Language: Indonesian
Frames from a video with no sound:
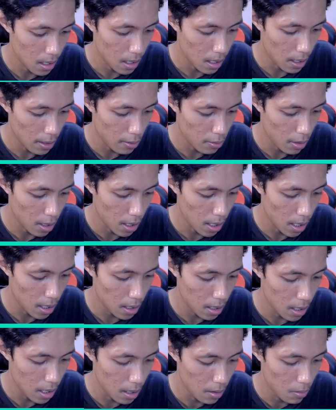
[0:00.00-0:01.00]
kartu yang lain
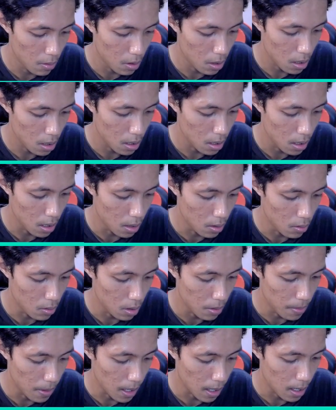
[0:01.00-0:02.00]
tidak worth it ya untuk
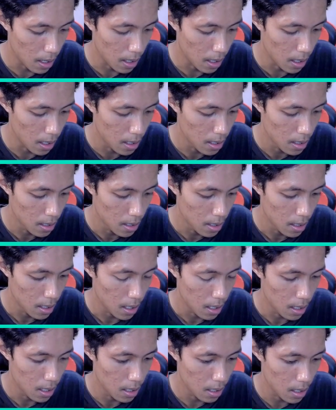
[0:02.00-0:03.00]
dipakai ya.
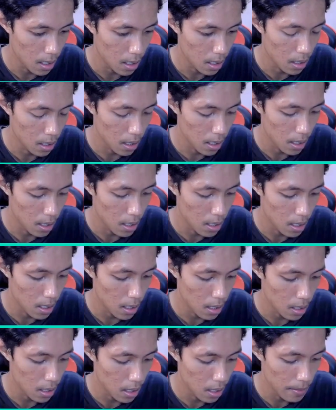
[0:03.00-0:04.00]
Ada Tesla dan
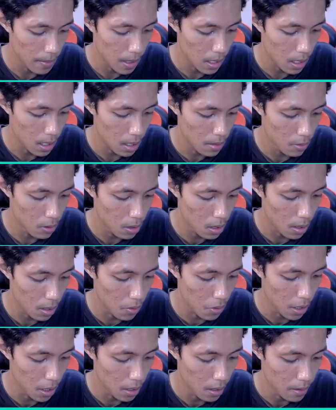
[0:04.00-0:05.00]
Knight. Gimana nembusnya
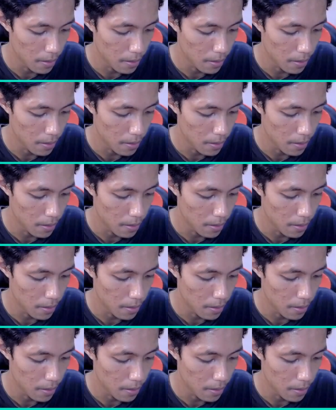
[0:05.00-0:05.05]
woi?